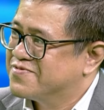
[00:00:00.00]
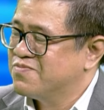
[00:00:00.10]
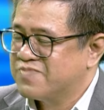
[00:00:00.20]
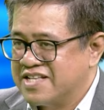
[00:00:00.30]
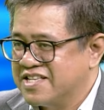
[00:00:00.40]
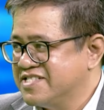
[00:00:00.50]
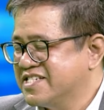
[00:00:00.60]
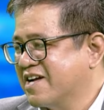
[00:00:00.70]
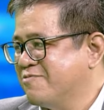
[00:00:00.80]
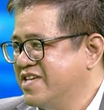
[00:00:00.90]
Chúng ta nhìn
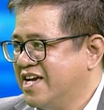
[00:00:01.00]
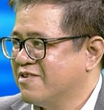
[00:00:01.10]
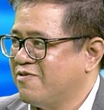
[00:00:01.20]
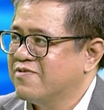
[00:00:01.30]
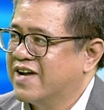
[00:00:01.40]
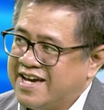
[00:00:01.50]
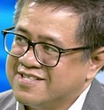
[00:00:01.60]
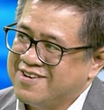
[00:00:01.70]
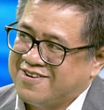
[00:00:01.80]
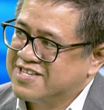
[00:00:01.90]
sang các quốc gia châu Âu khác
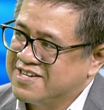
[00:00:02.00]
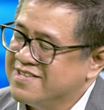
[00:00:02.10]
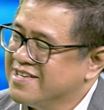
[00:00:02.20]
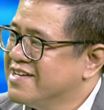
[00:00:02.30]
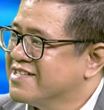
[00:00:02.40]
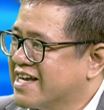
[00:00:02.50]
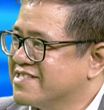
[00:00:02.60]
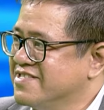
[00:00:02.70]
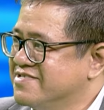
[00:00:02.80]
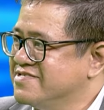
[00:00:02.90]
thì họ chỉ tăng
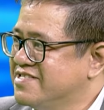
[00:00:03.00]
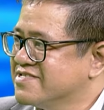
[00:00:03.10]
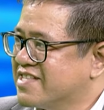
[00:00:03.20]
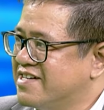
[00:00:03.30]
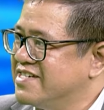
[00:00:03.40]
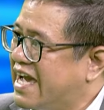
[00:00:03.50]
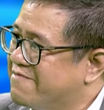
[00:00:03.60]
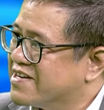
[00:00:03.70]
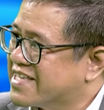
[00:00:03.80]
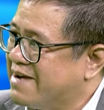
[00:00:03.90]
trưởng chưa tới
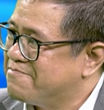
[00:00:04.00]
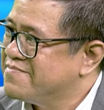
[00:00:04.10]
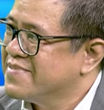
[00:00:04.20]
2%.